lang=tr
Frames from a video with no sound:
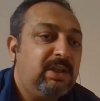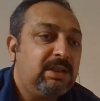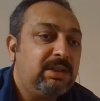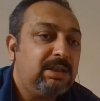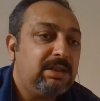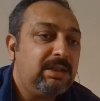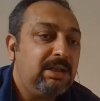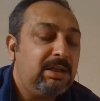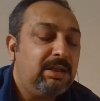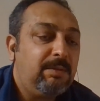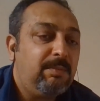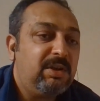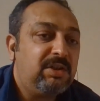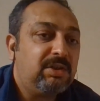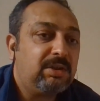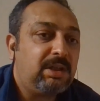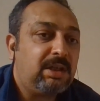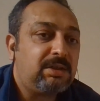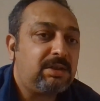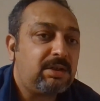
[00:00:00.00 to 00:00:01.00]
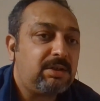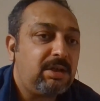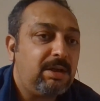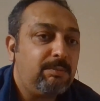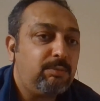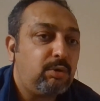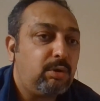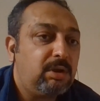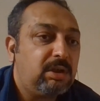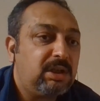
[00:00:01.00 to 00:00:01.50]
Geçen sene de Beşiktaş'ta
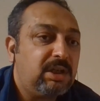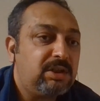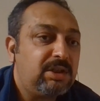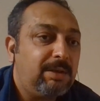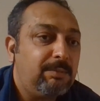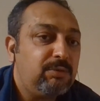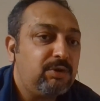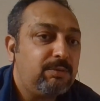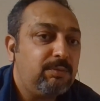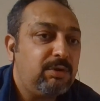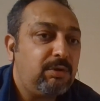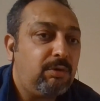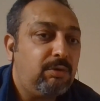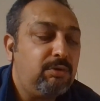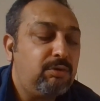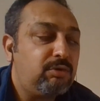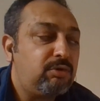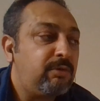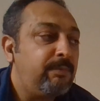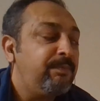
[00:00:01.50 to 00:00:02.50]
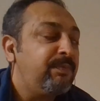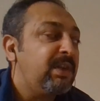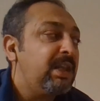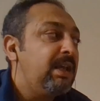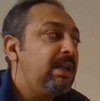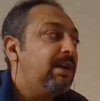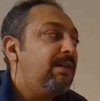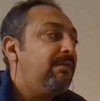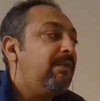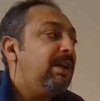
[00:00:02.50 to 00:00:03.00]
şampiyonluk yaşanmış bir oyuncu.
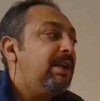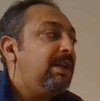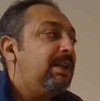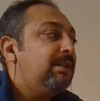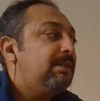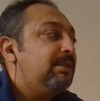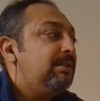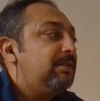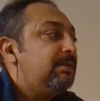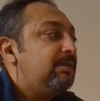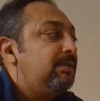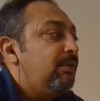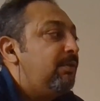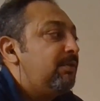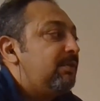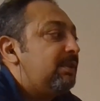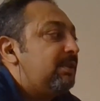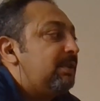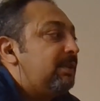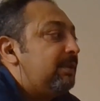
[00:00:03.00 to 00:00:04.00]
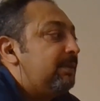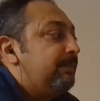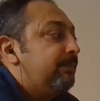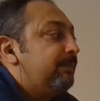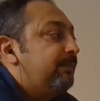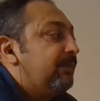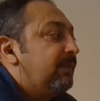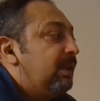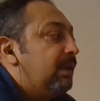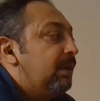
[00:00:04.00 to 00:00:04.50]
Valentin Roser.
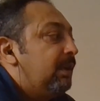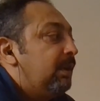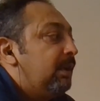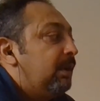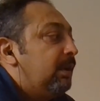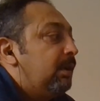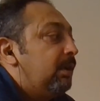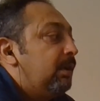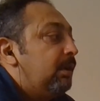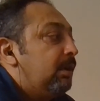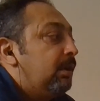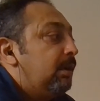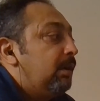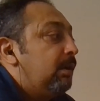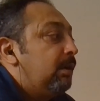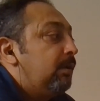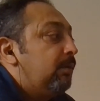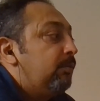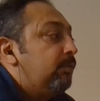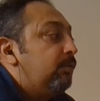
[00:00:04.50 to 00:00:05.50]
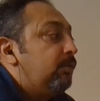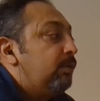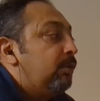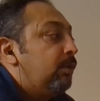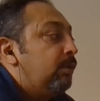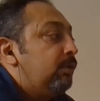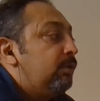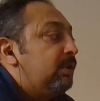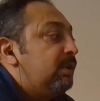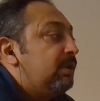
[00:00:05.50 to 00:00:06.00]

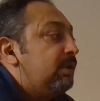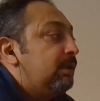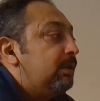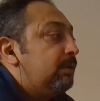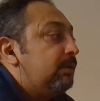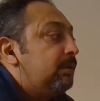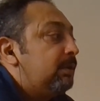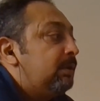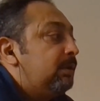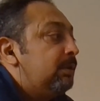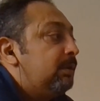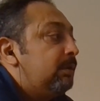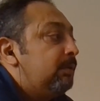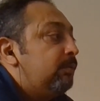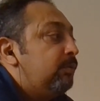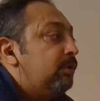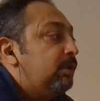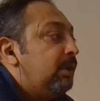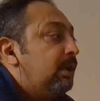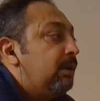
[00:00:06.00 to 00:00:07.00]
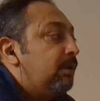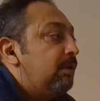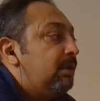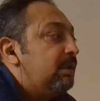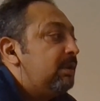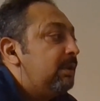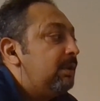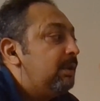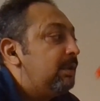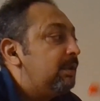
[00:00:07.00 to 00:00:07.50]
Onun için e, buraya
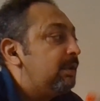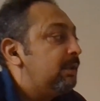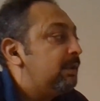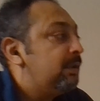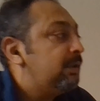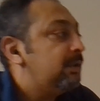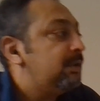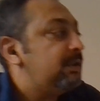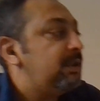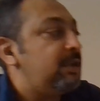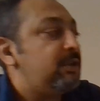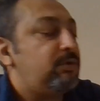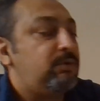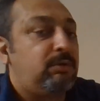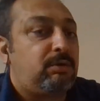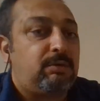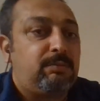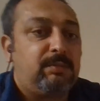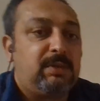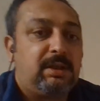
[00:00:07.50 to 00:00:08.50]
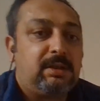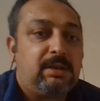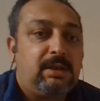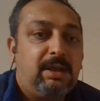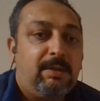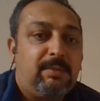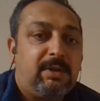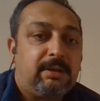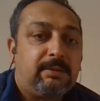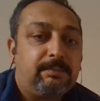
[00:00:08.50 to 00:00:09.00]
Roser'a e, yazıyorum ben
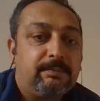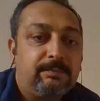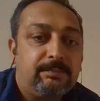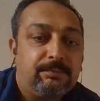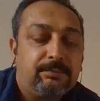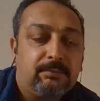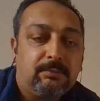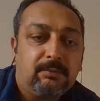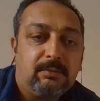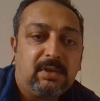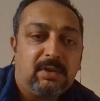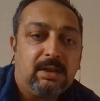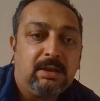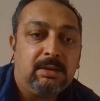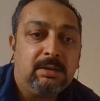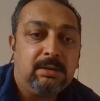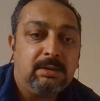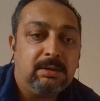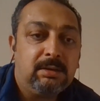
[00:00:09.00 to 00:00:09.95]
hemen. E,